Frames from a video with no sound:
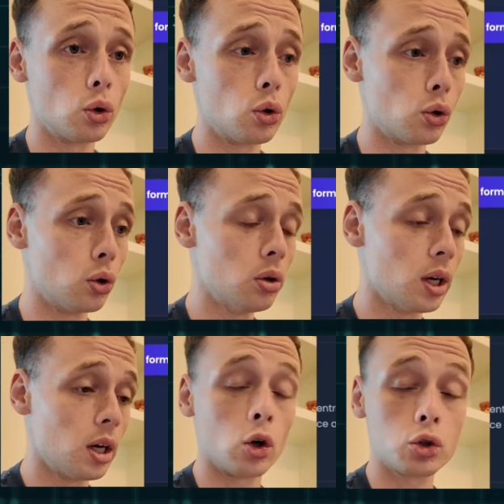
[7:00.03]
de logo.
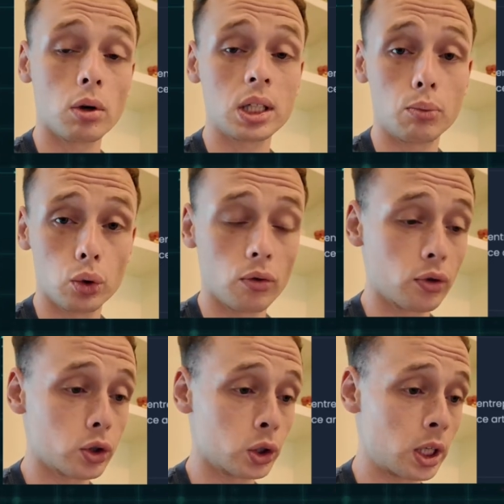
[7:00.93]
En soi, c'est plutôt
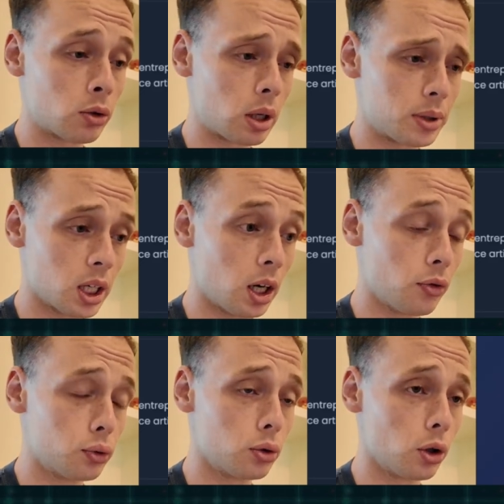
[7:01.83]
fonctionnel. On a bien un
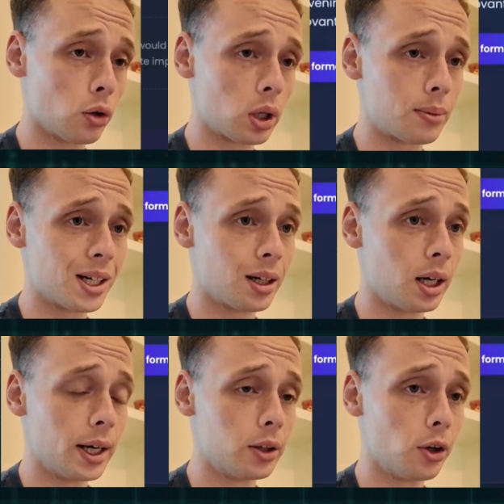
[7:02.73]
footer, on a bien
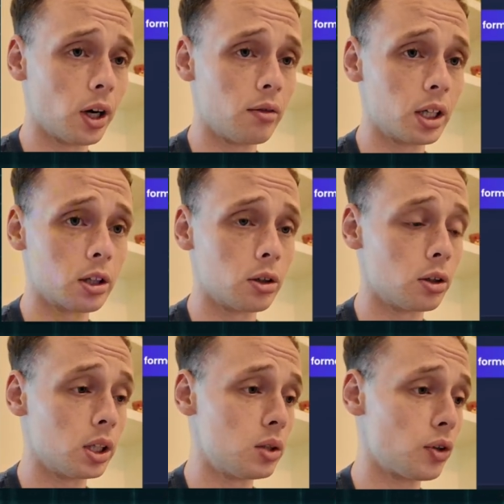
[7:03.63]
un header avec
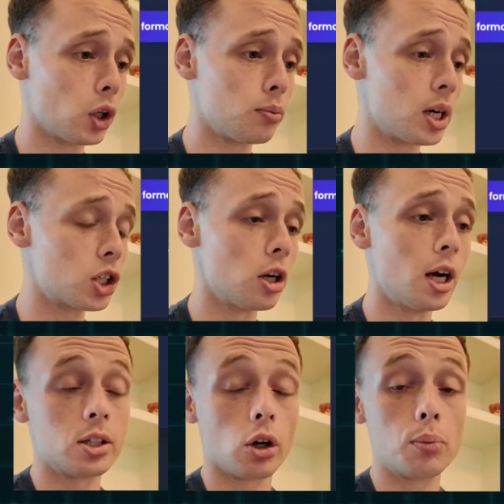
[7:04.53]
euh, les différentes pages.
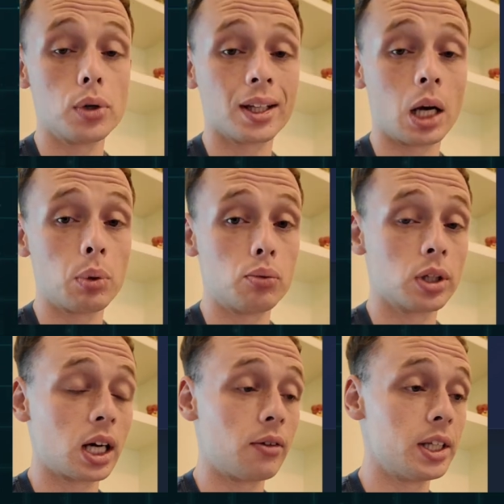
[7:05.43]
Ça aurait pu être un peu plus
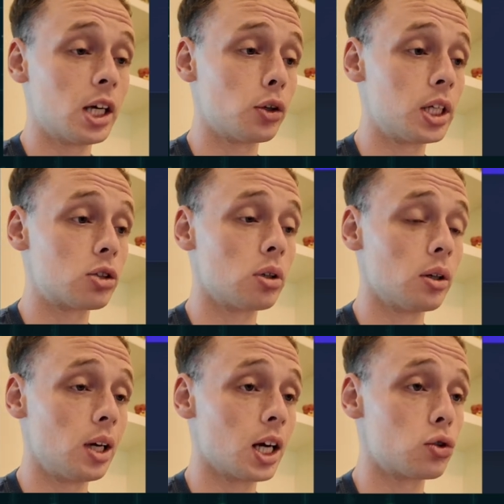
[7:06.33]
travaillé connaissant
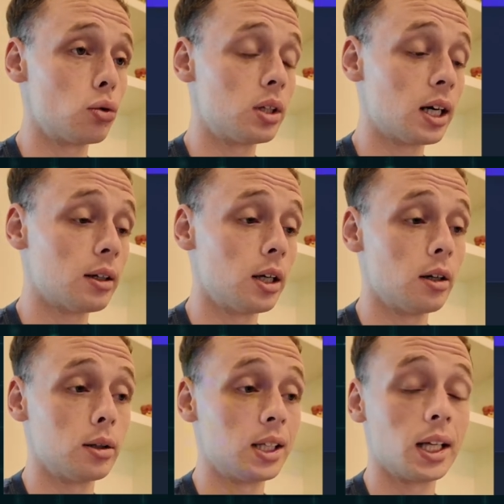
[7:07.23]
les résultats
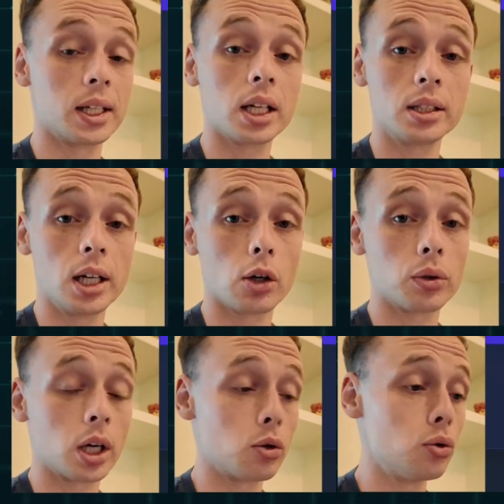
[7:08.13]
des dernières IA
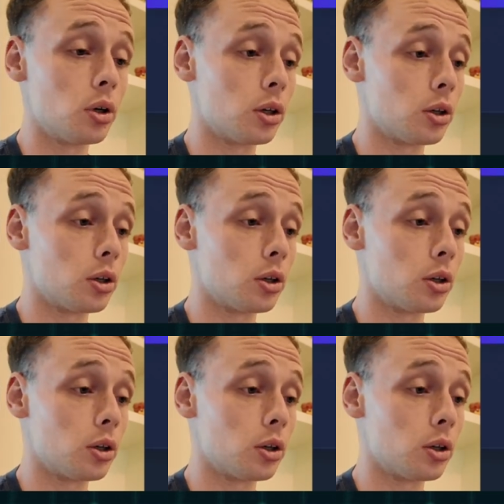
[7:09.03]
qu'on a eu